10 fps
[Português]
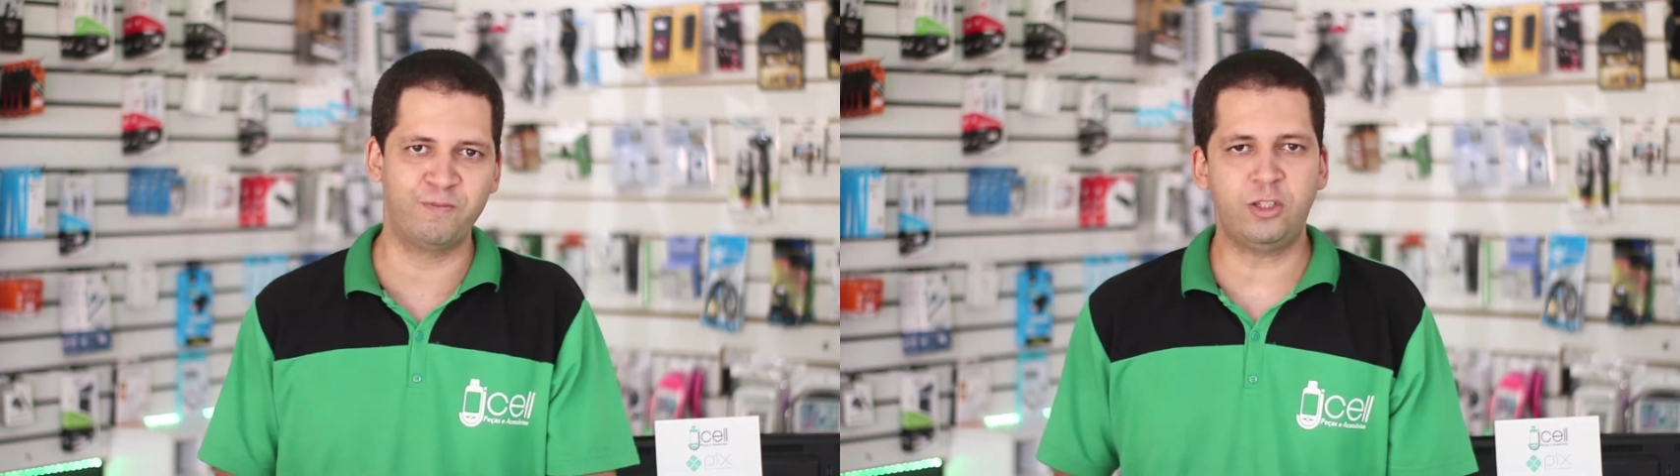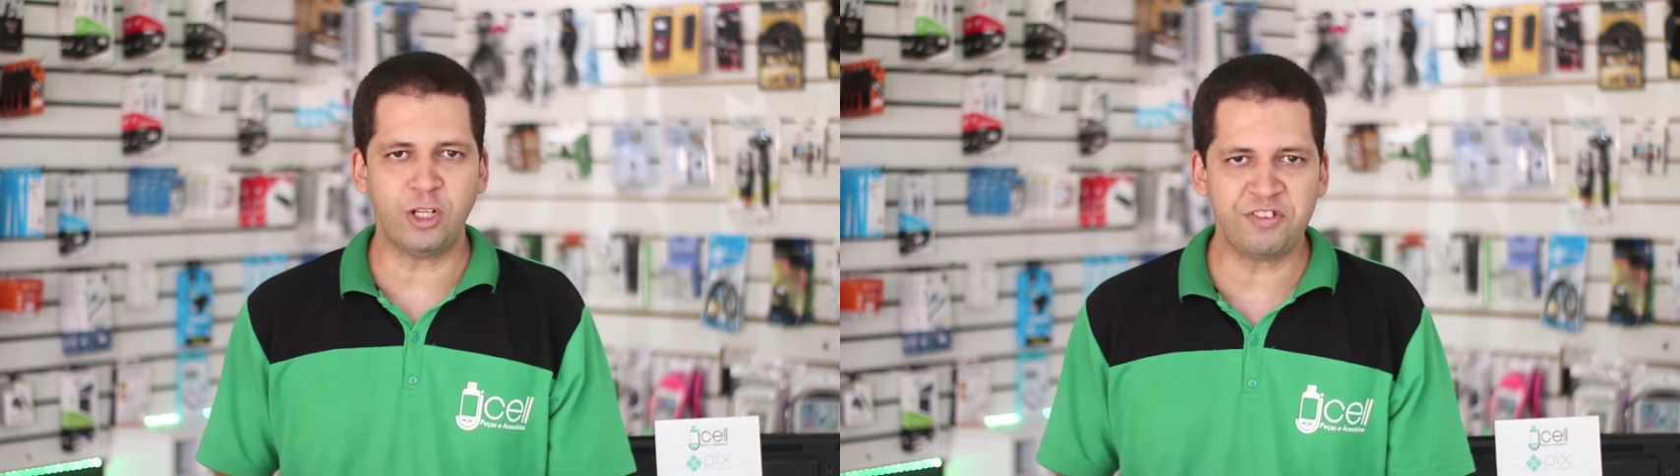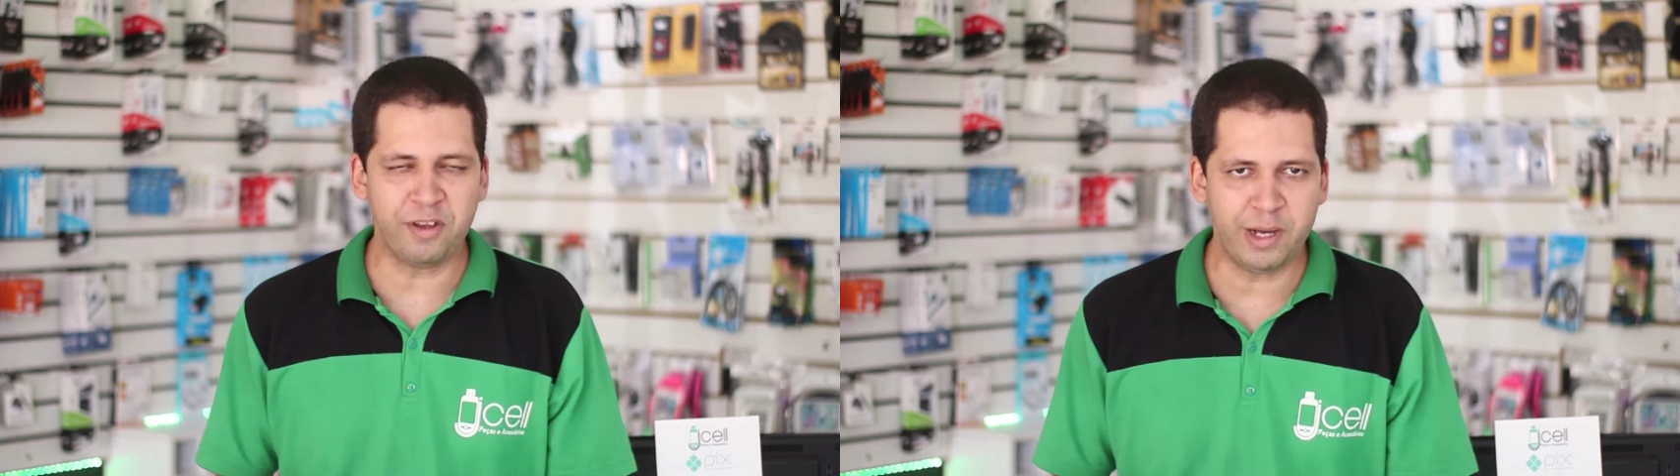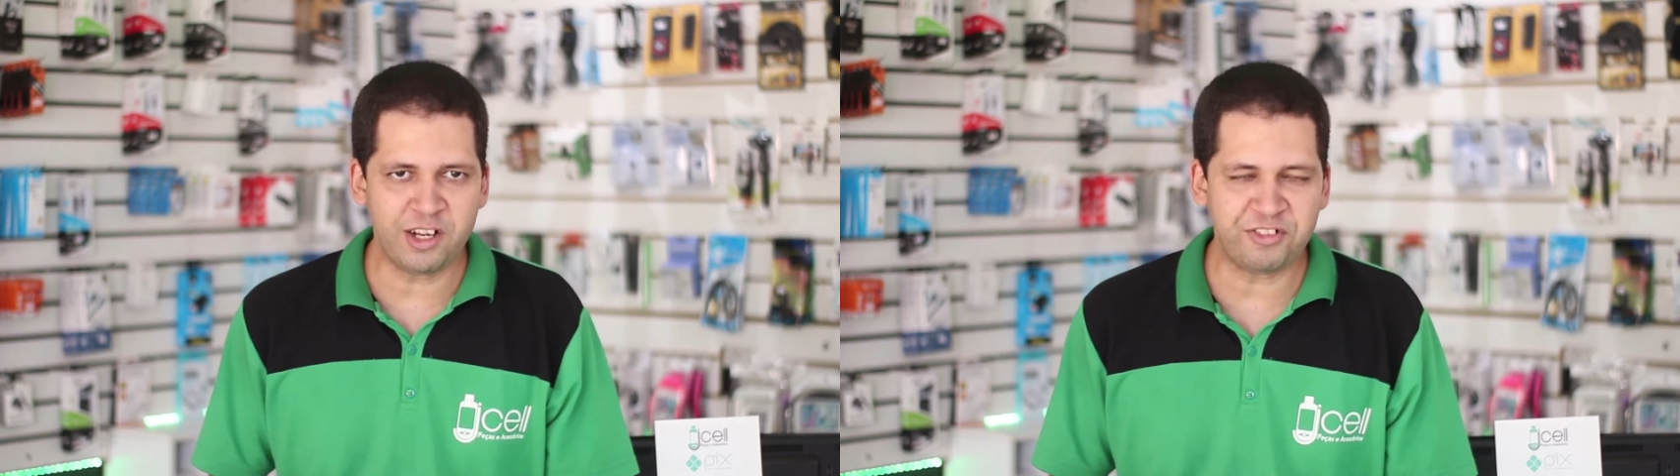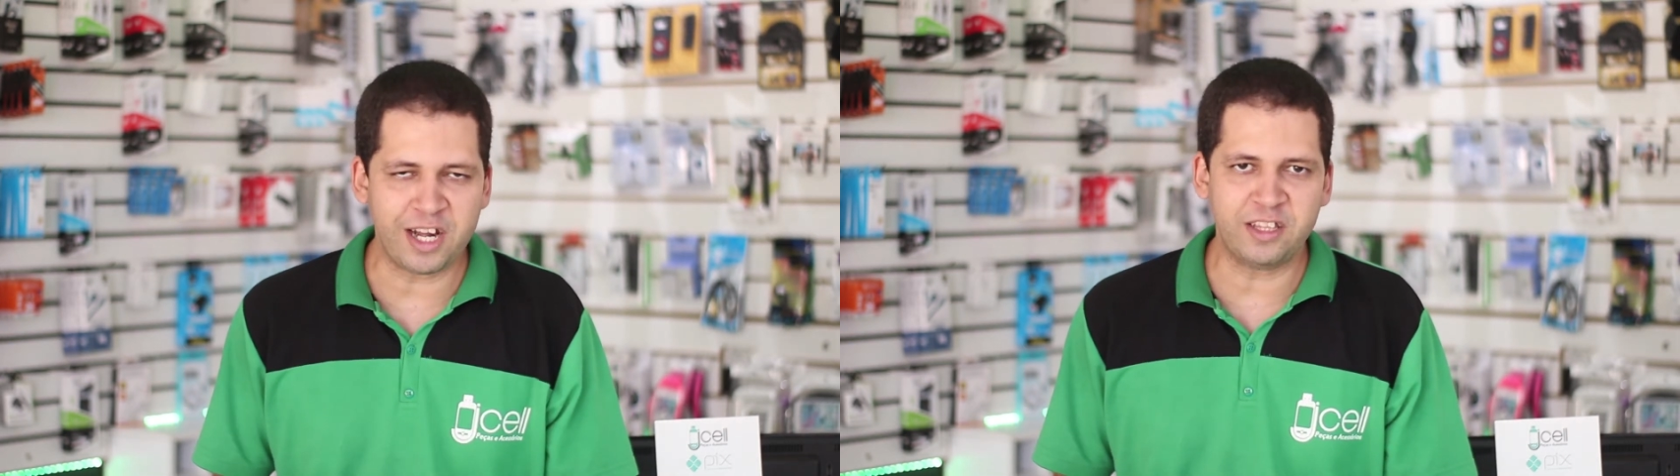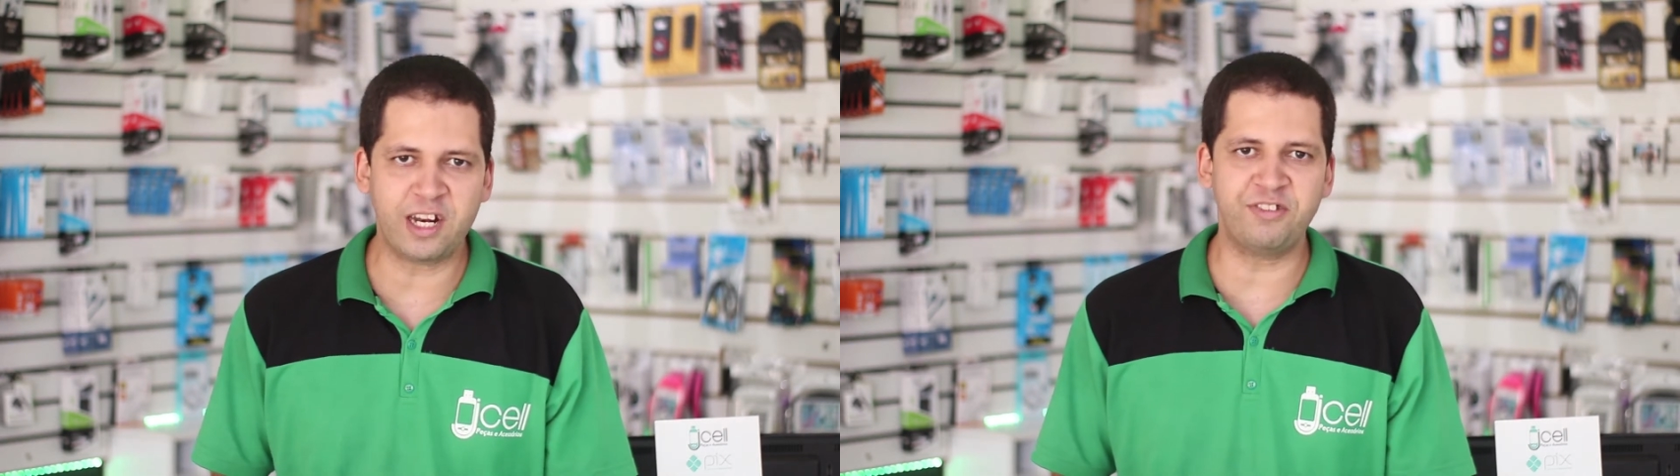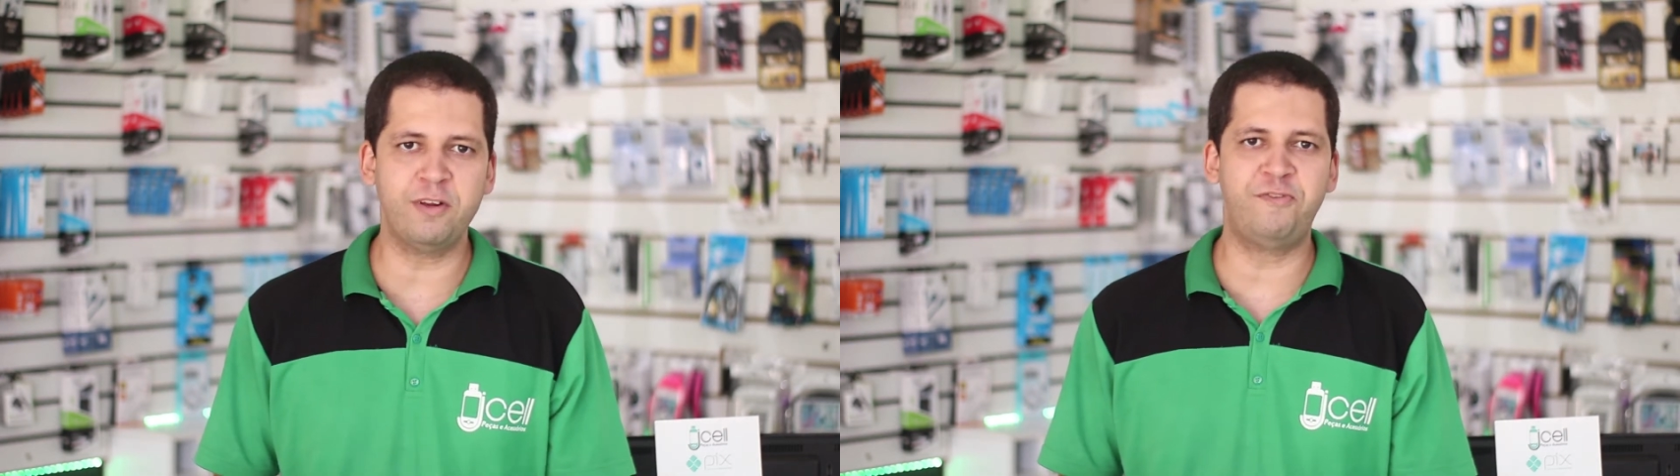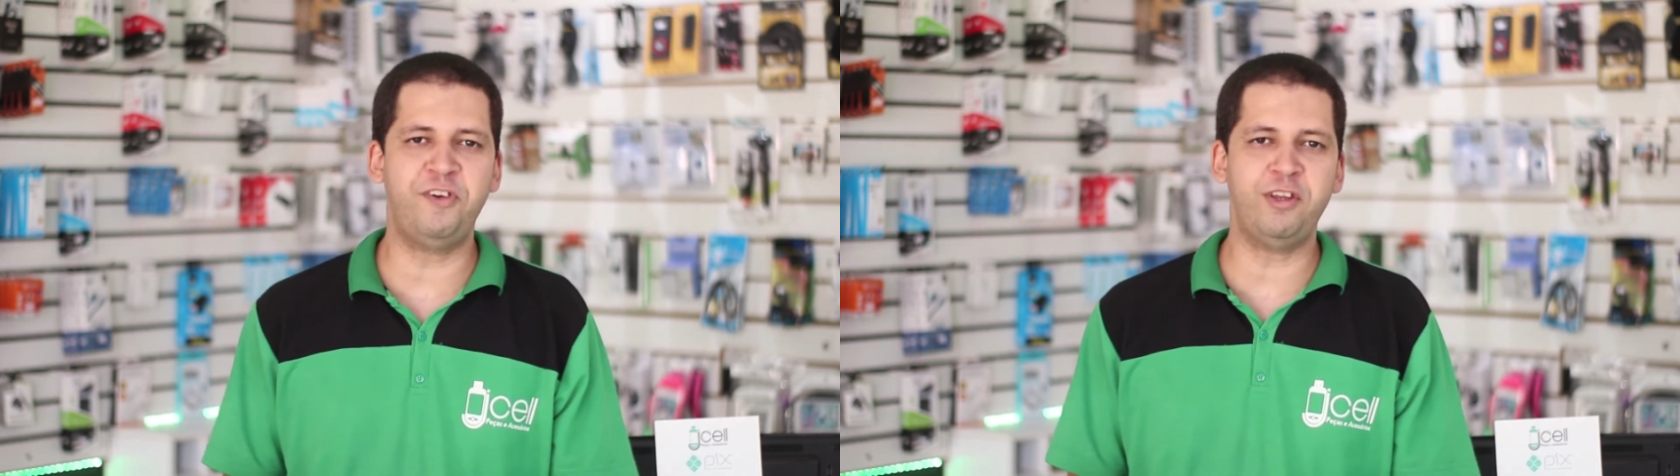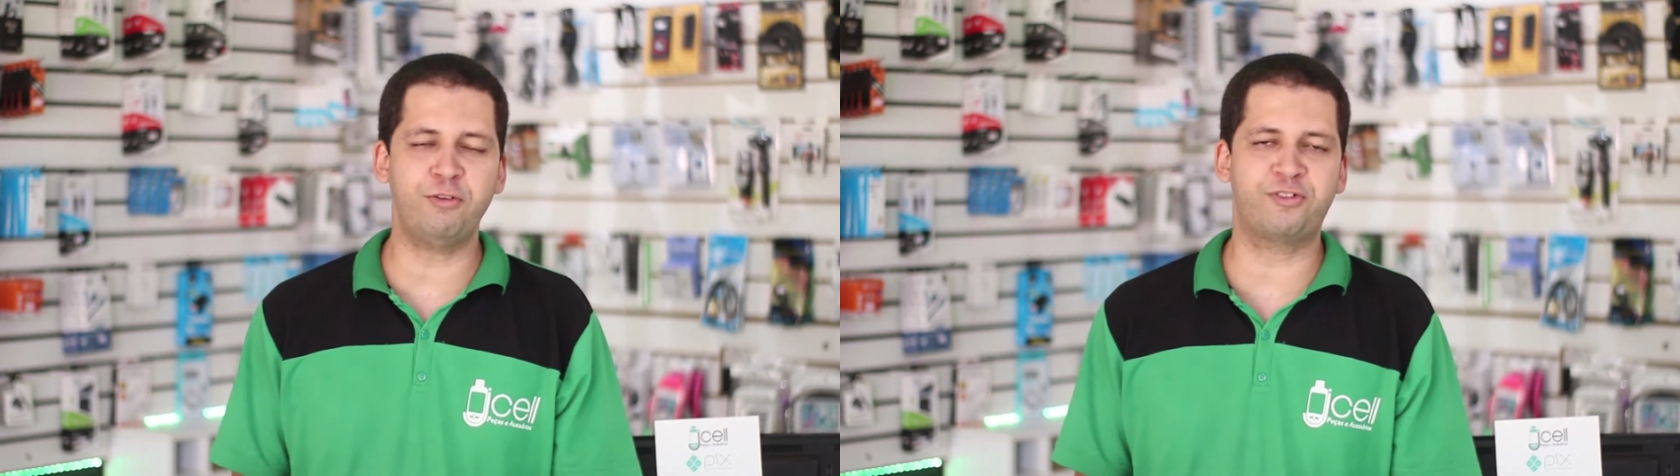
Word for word: E toda semana estarei trazendo vídeos